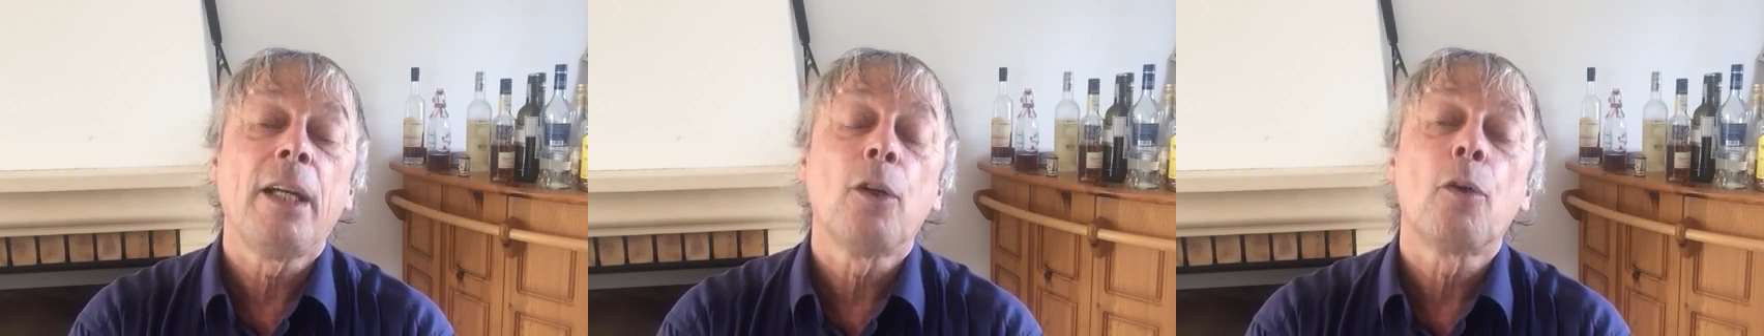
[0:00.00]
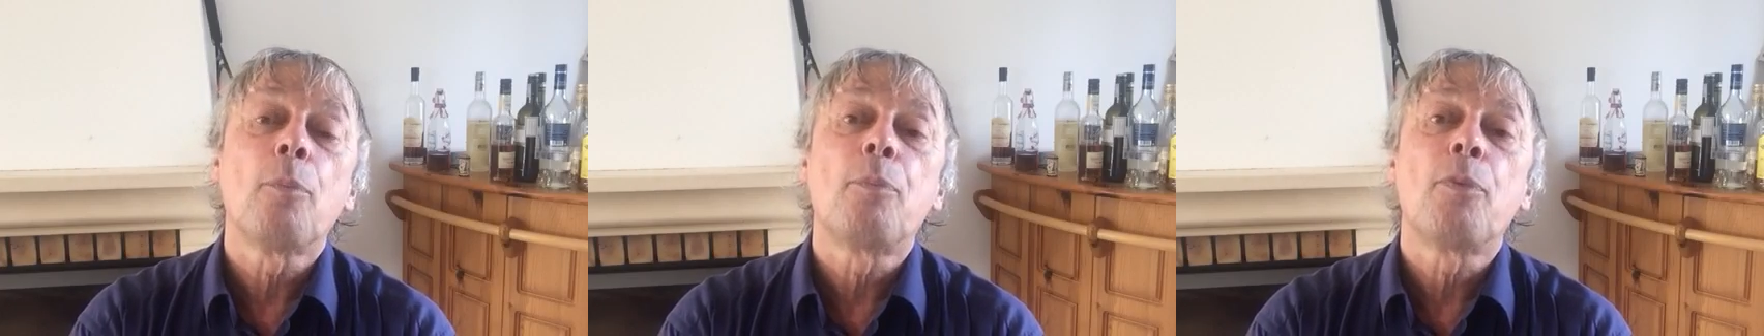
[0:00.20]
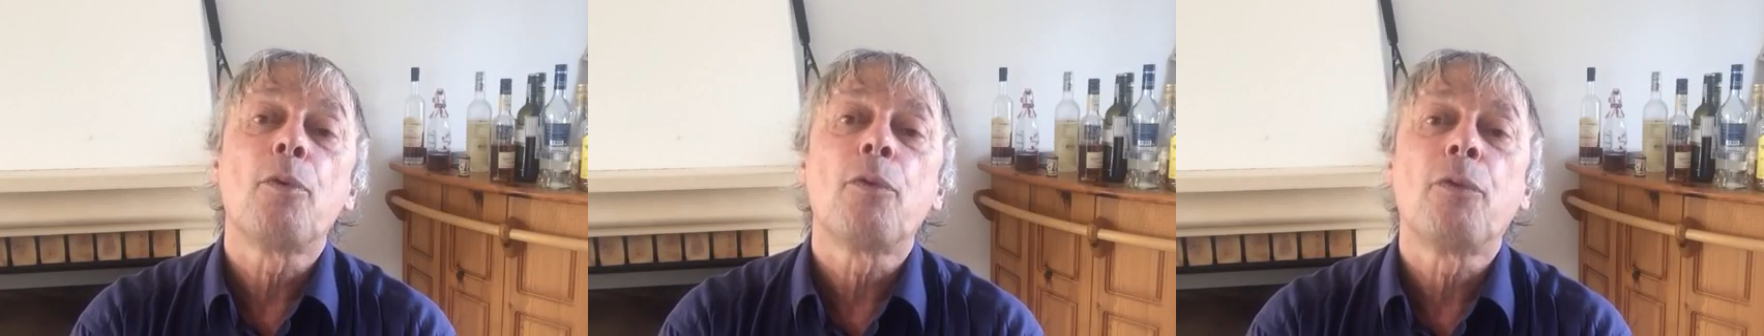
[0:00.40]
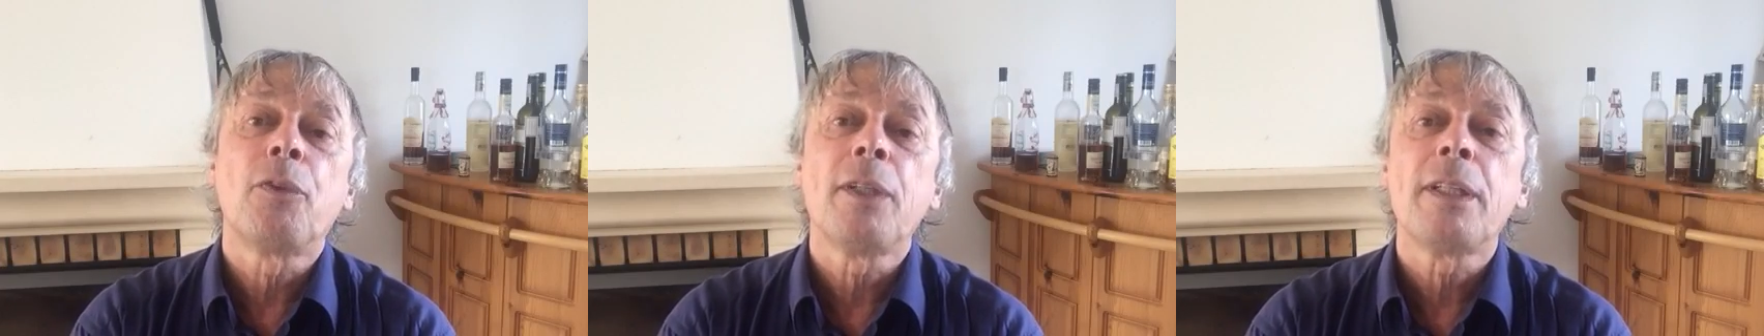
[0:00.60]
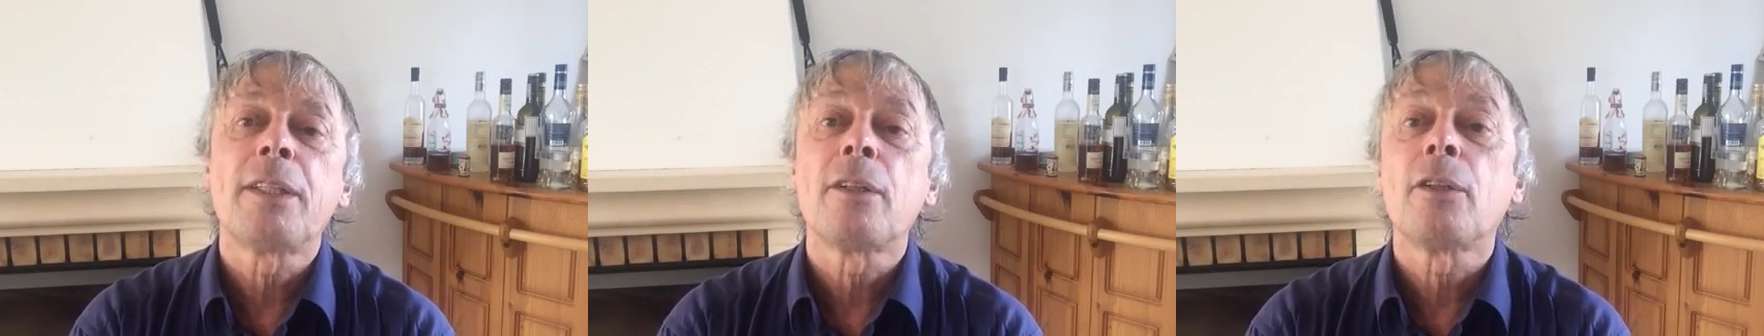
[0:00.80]
et au plus
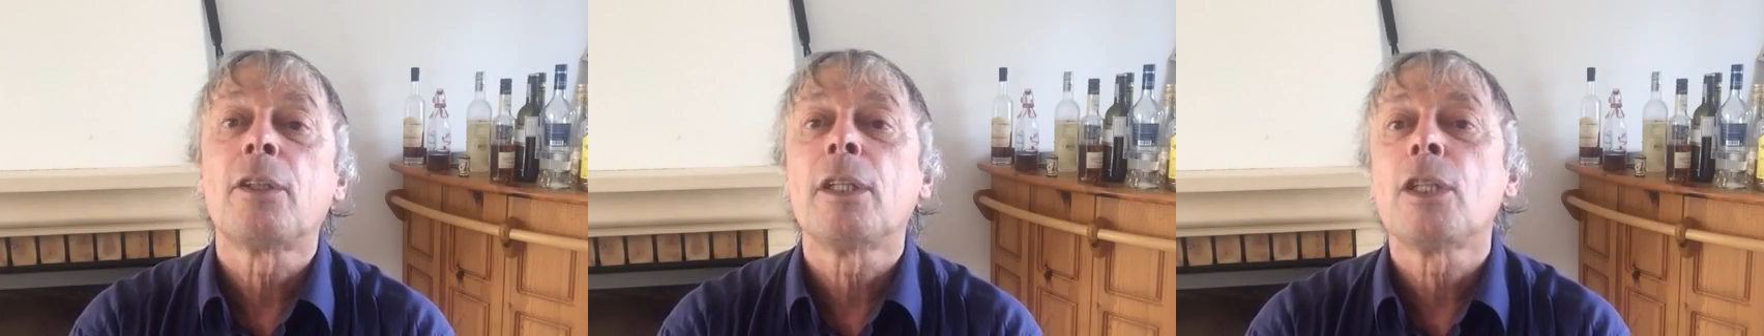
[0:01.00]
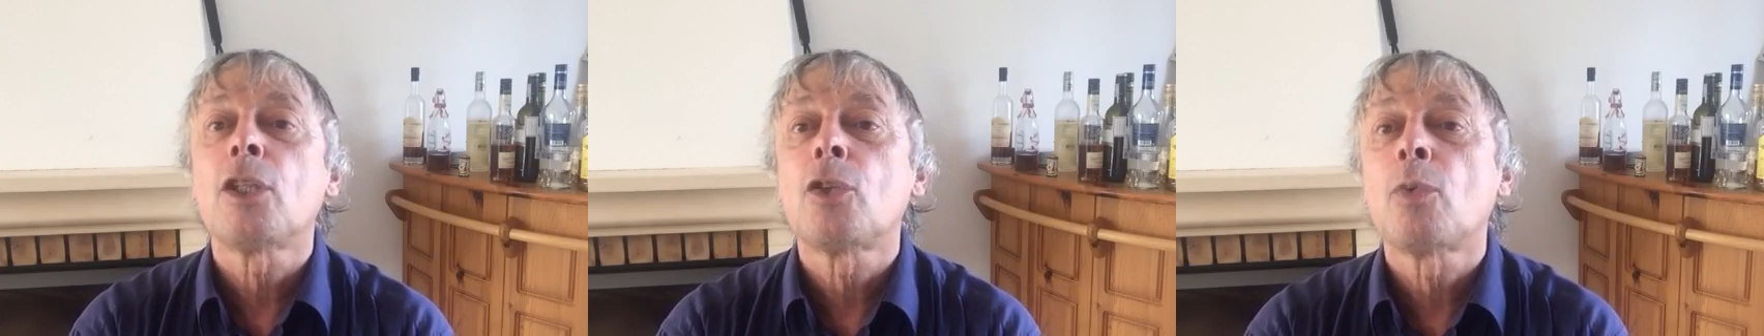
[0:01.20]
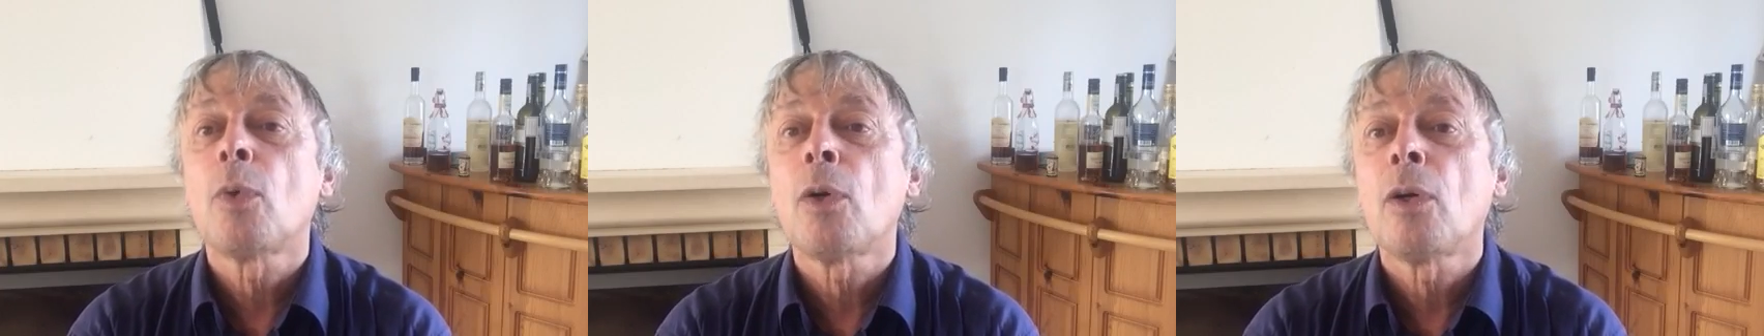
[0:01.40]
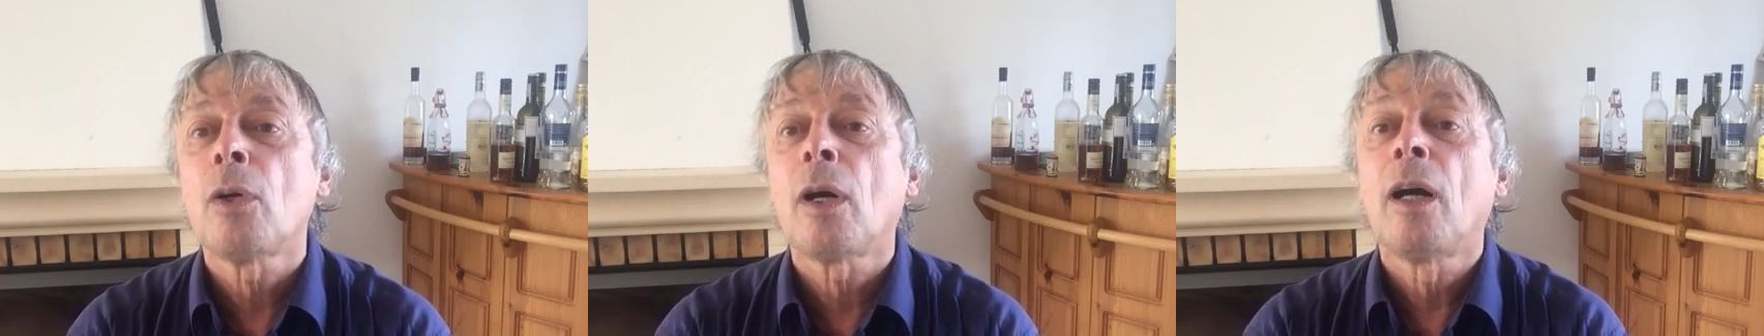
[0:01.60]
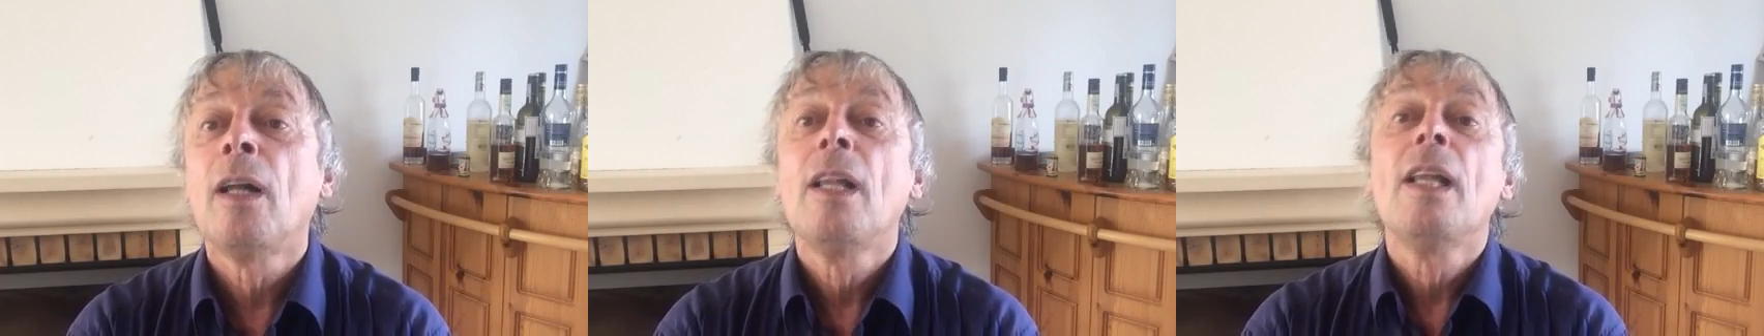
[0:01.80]
vite des
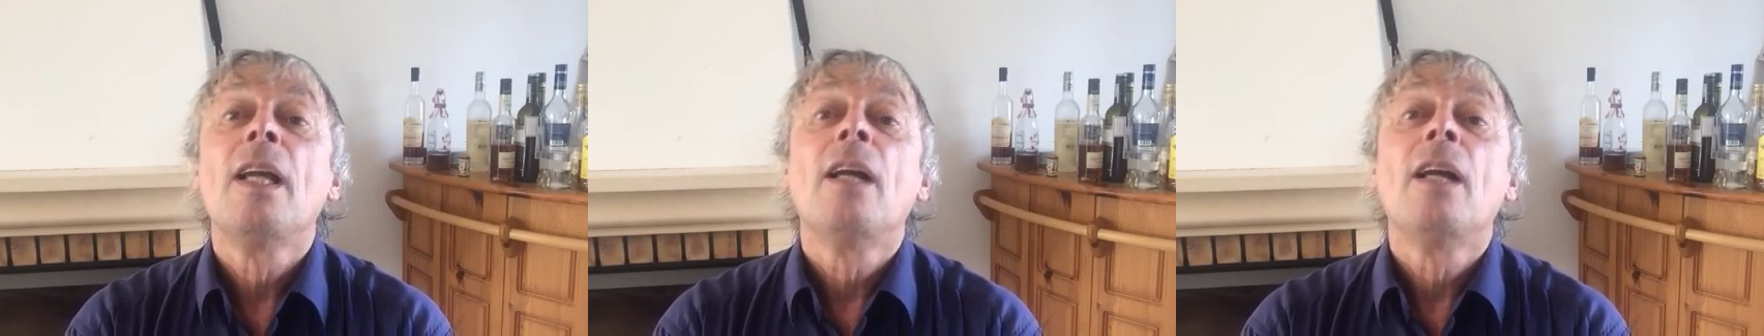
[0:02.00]
joueurs